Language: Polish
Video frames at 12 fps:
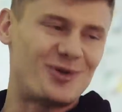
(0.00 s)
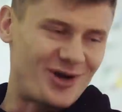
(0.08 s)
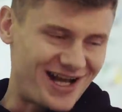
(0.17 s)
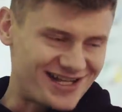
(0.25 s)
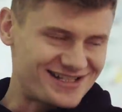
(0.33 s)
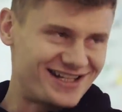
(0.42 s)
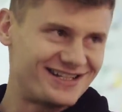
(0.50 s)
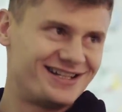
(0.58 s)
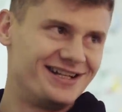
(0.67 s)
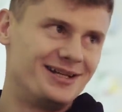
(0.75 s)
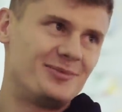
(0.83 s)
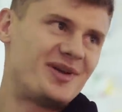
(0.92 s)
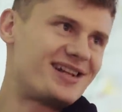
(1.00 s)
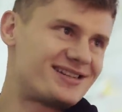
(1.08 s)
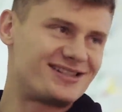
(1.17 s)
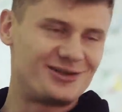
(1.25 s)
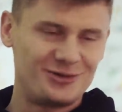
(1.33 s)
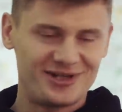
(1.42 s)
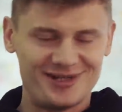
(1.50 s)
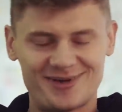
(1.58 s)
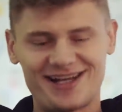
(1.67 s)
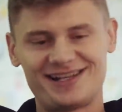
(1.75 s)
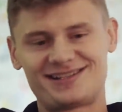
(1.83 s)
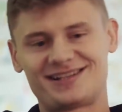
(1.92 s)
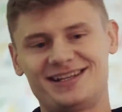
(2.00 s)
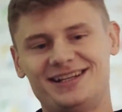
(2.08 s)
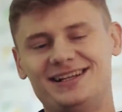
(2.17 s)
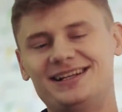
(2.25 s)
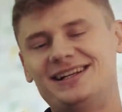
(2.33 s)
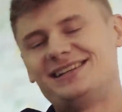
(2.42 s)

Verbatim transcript: pokazać, pierwszy, drugi mecz, meczu.